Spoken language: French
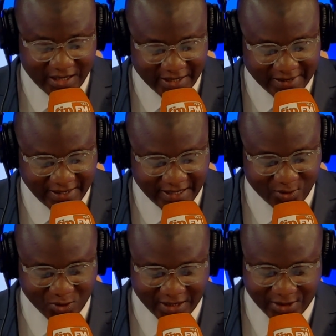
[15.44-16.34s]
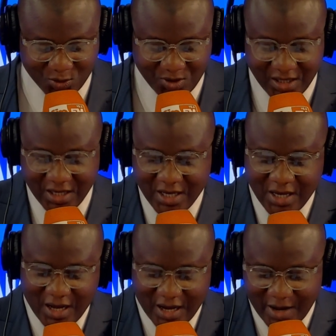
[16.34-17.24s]
résident aux États-Unis,
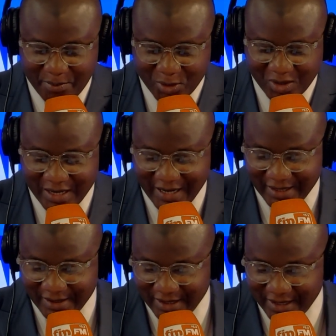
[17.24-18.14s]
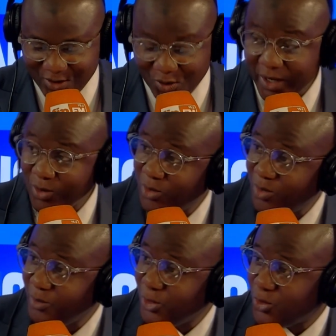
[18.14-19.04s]
à Portland, en
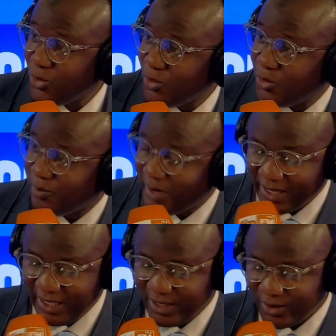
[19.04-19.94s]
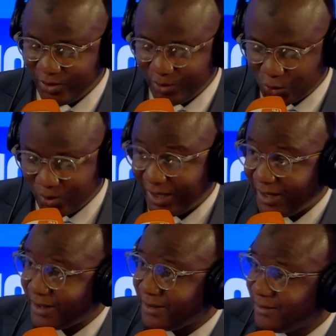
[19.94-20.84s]
Oregon. Monsieur Barry, euh,
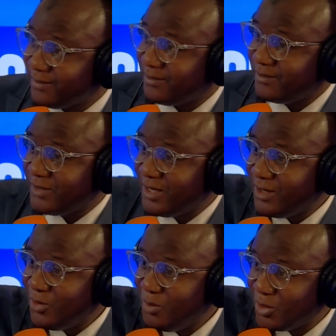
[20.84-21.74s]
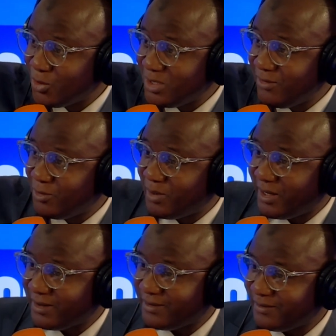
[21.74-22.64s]
bonsoir. Bonsoir. Le micro, s'il vous plaît.
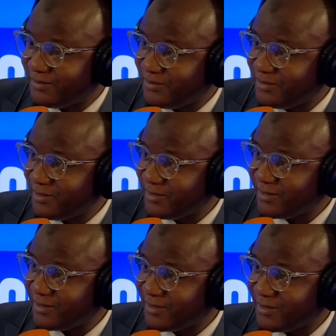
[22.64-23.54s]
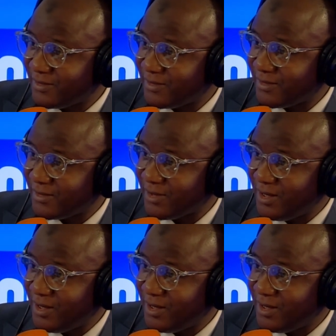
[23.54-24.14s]
Bonsoir.